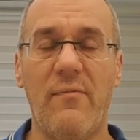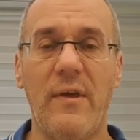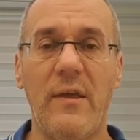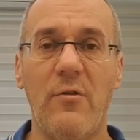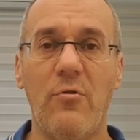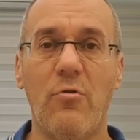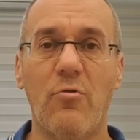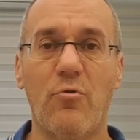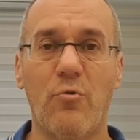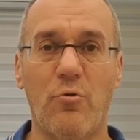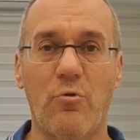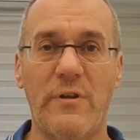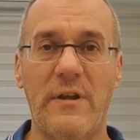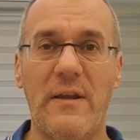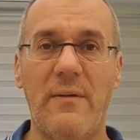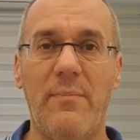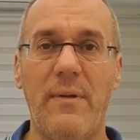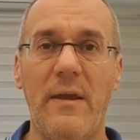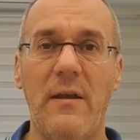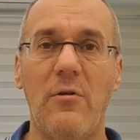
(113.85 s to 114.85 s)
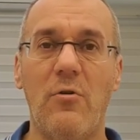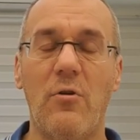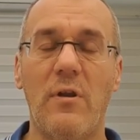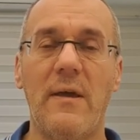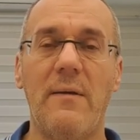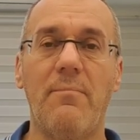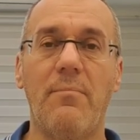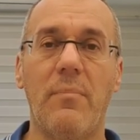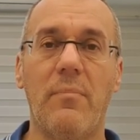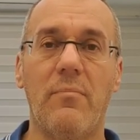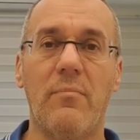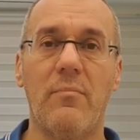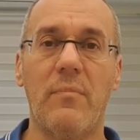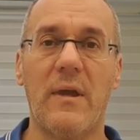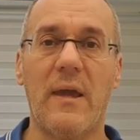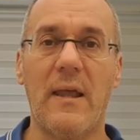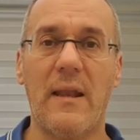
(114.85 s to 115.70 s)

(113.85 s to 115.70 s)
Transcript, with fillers: video, sono delle pillole mm,